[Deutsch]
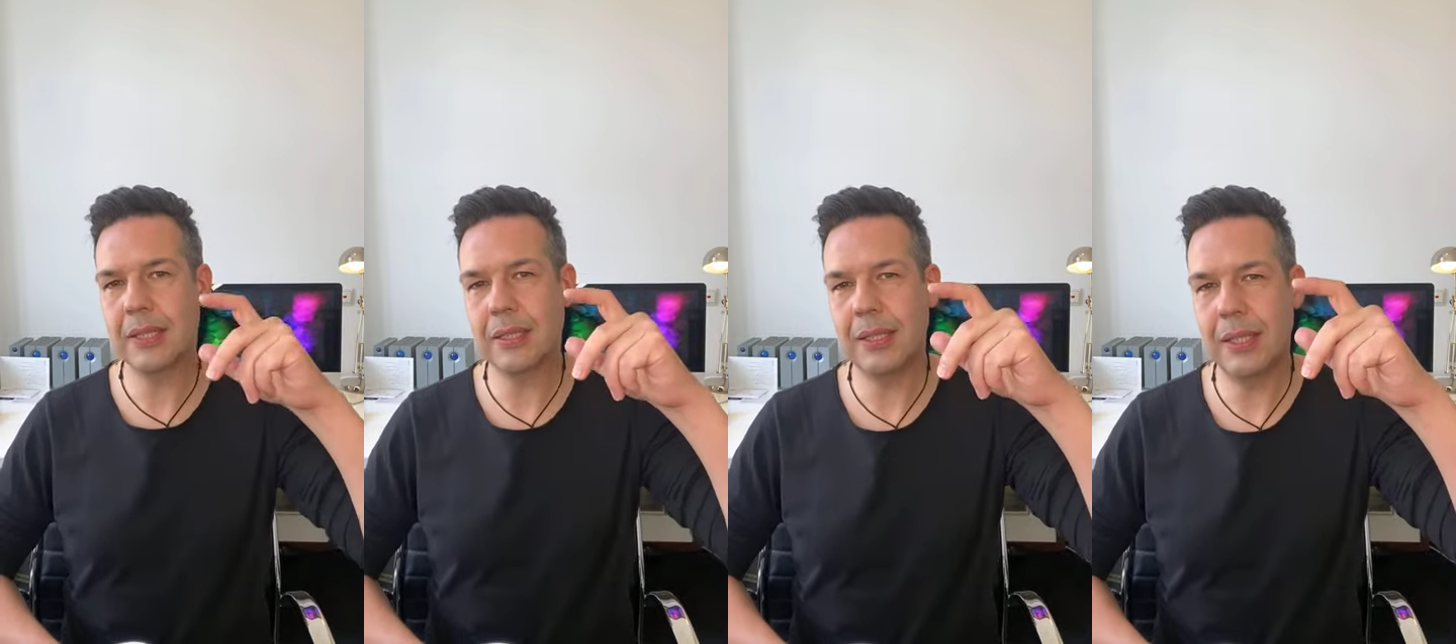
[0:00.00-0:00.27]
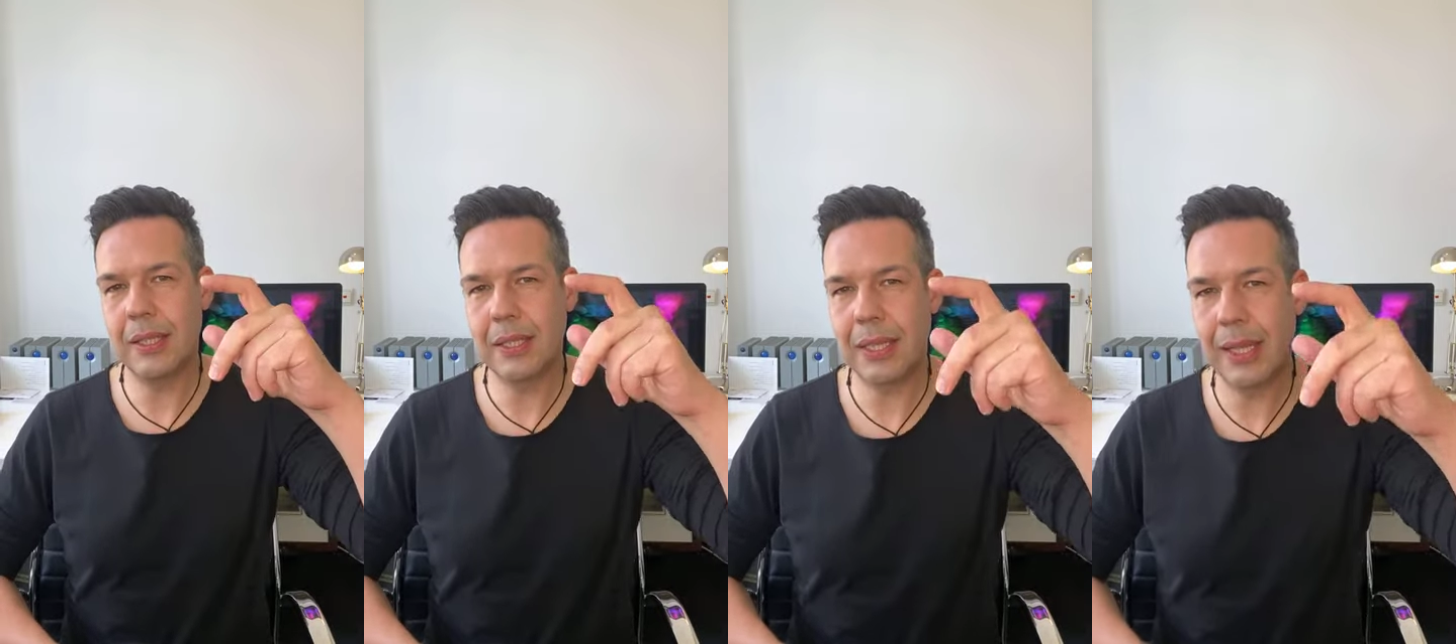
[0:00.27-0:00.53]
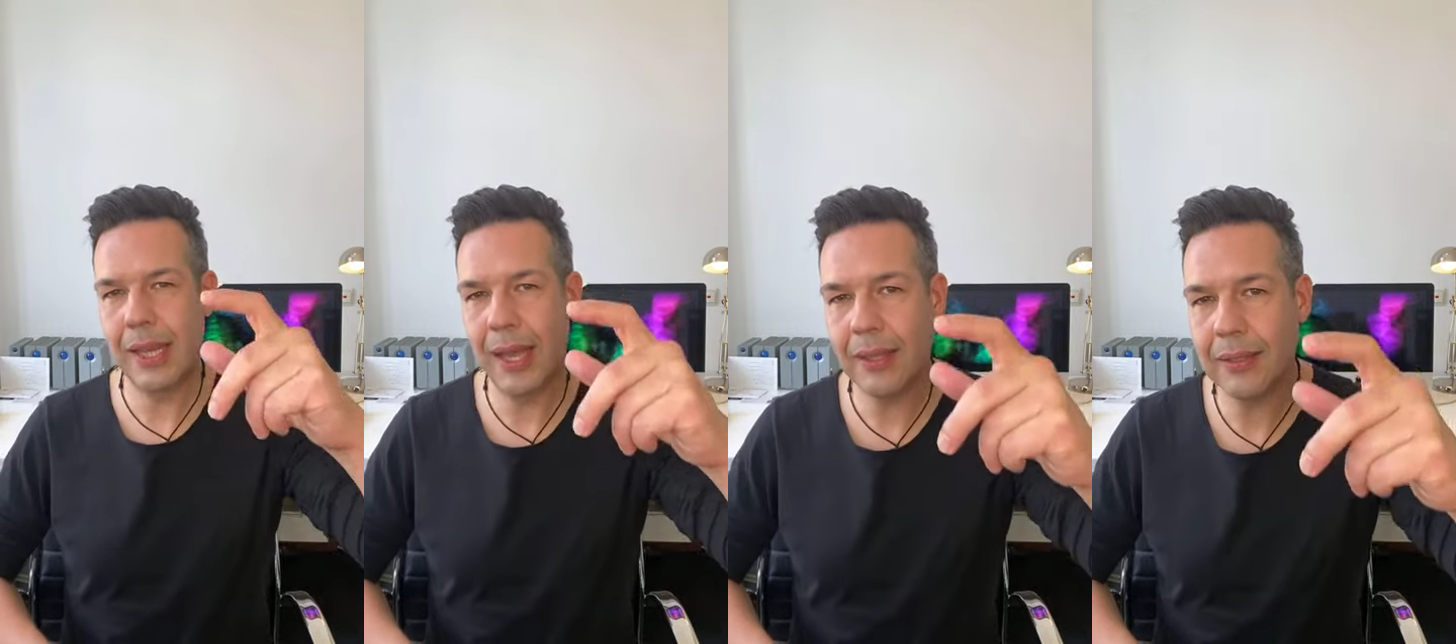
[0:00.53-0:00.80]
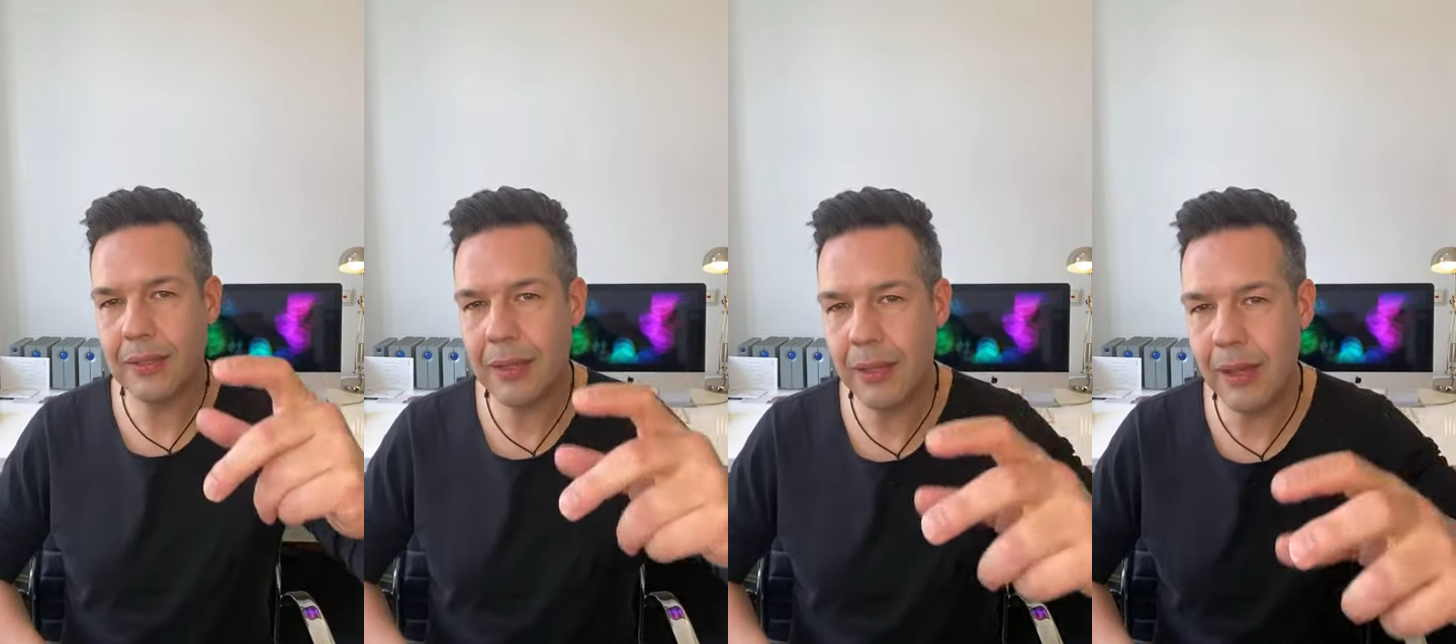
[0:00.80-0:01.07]
die ich
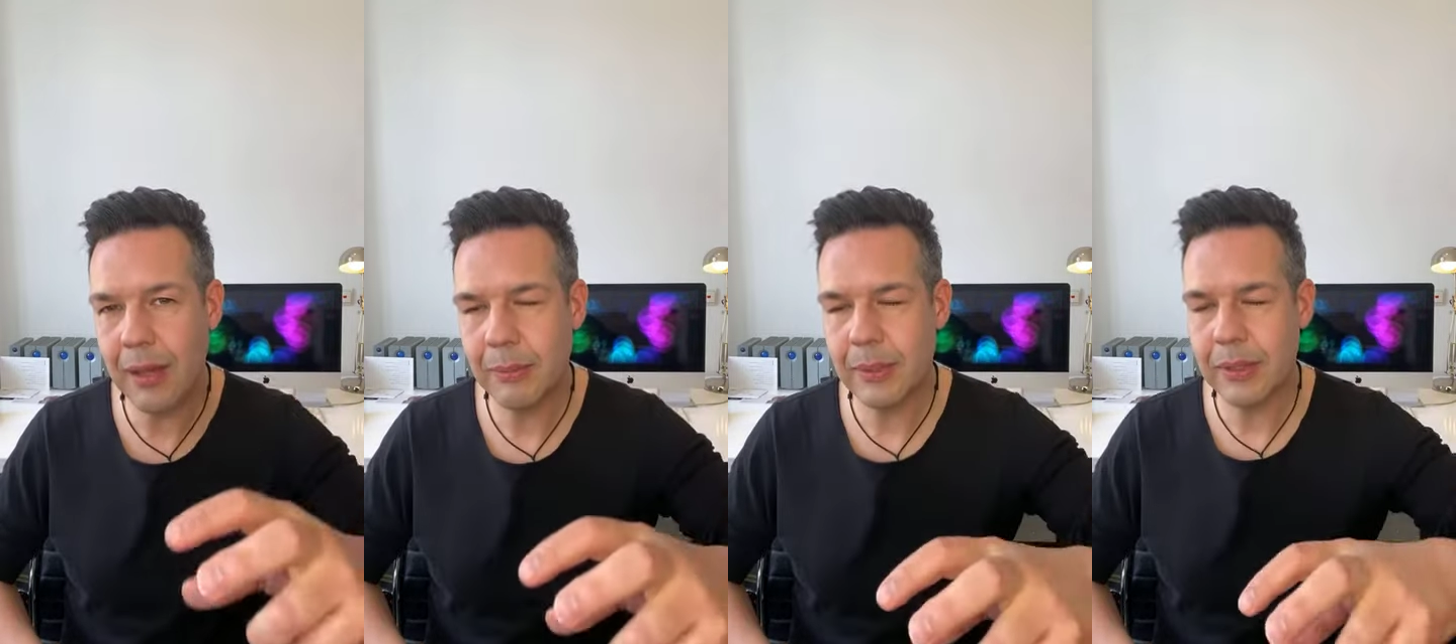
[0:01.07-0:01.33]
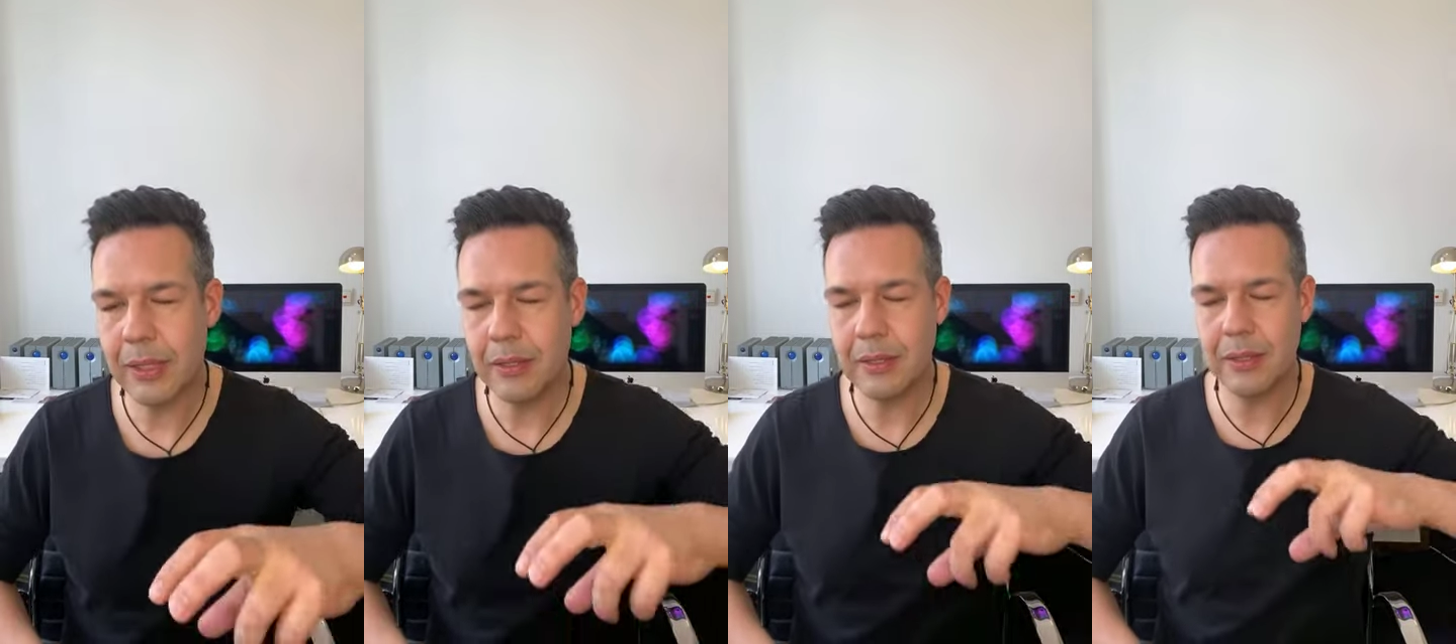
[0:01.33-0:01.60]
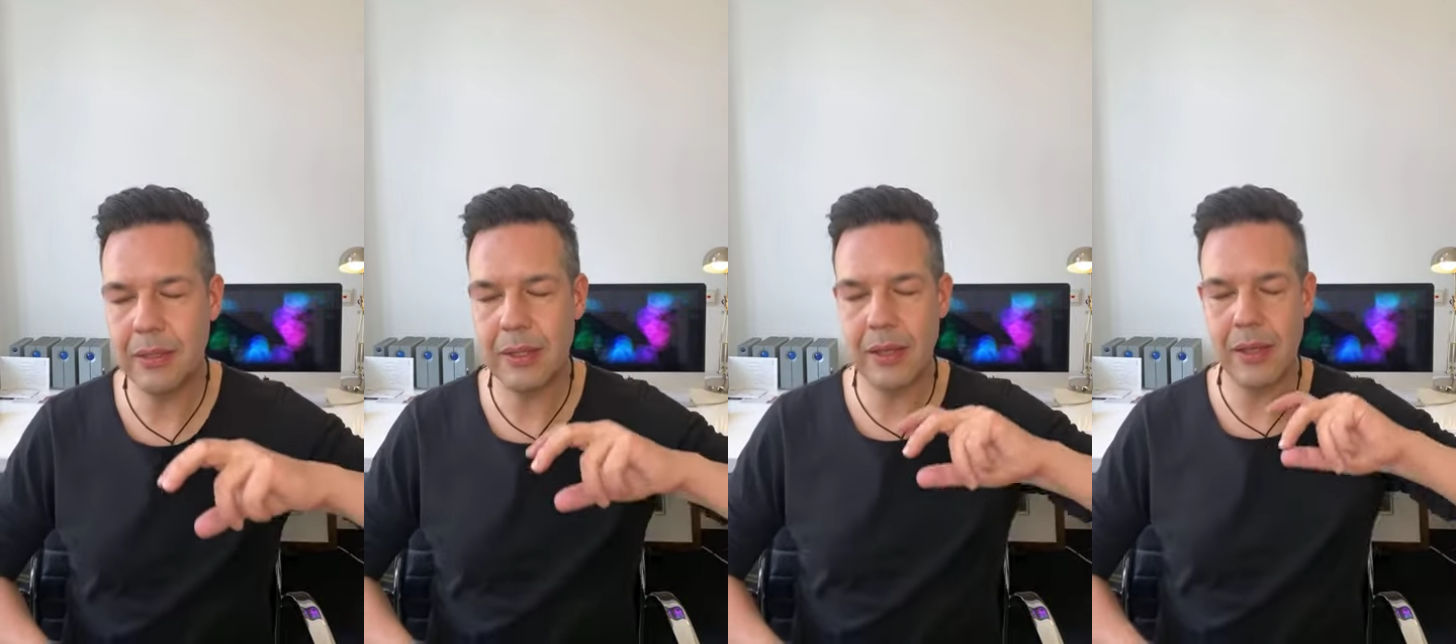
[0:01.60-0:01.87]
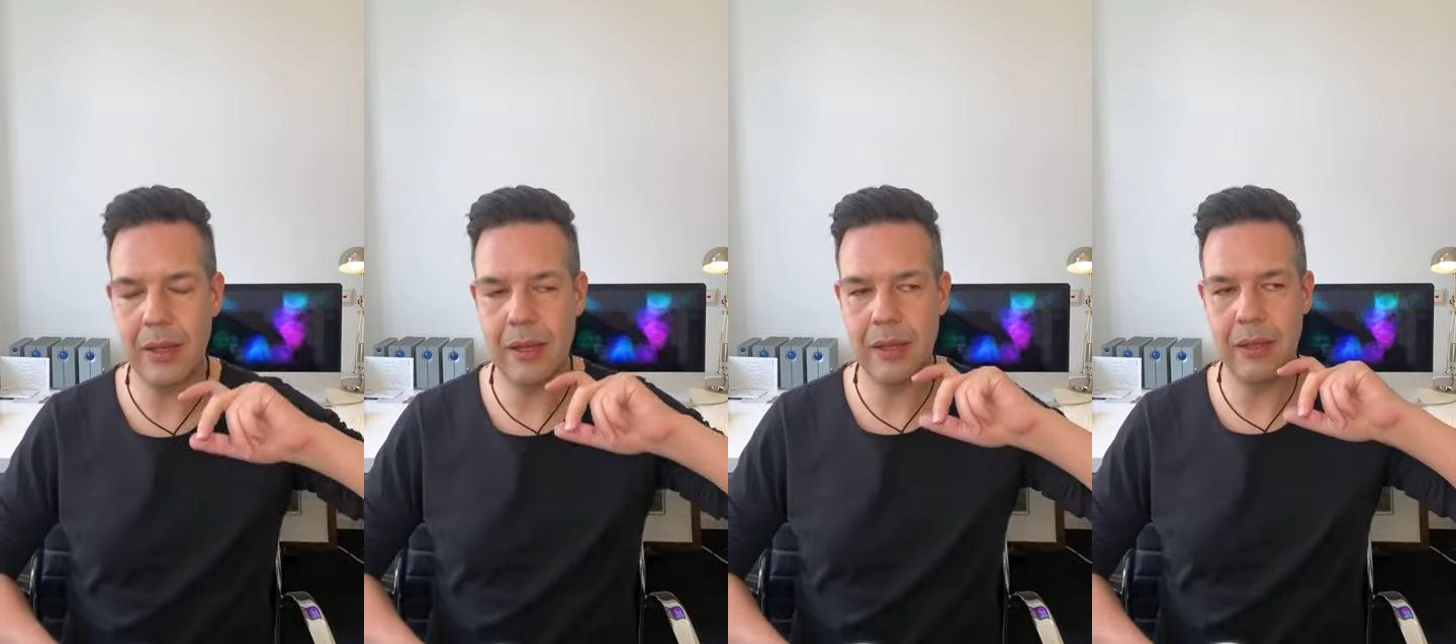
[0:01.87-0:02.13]
gelernt habe in
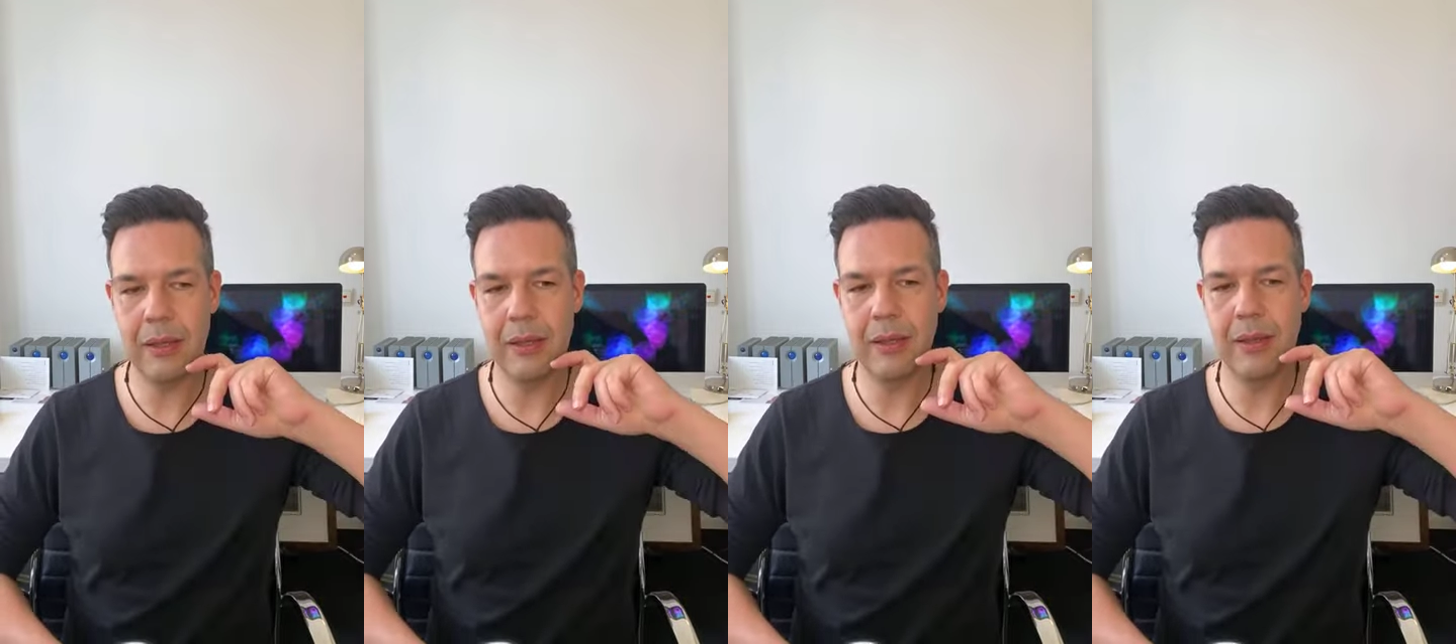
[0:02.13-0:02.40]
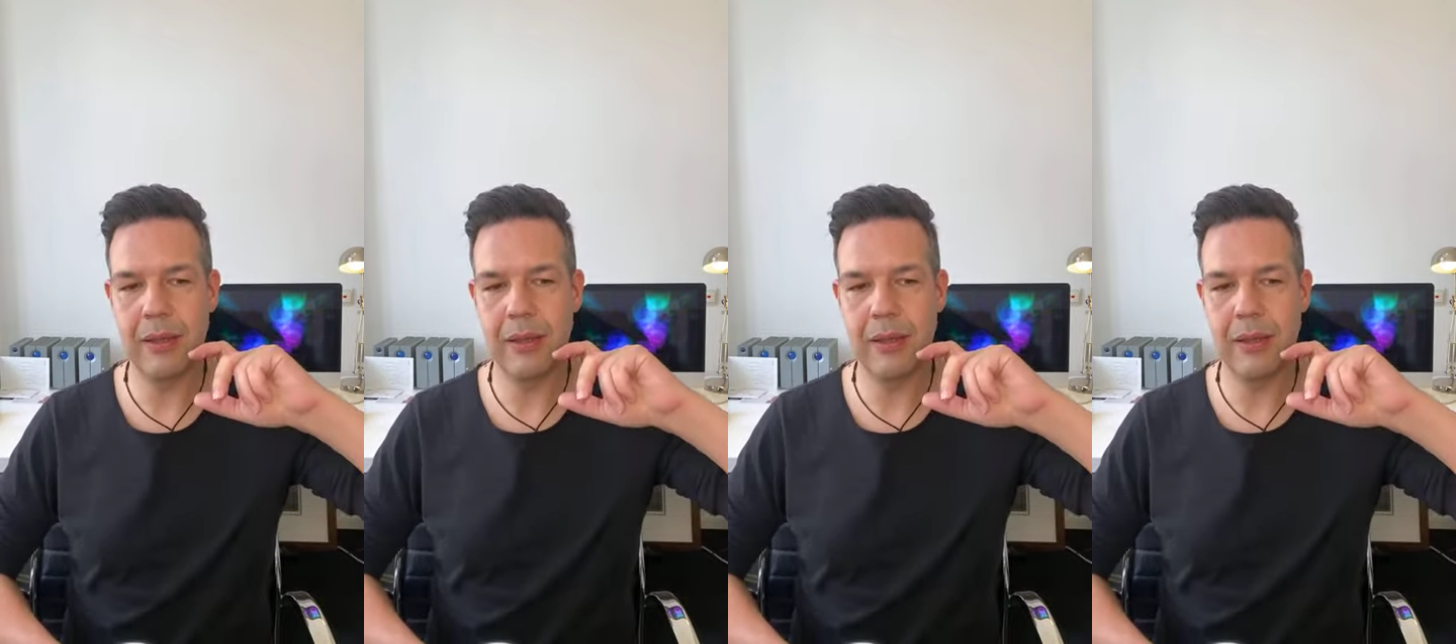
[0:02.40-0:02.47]
der,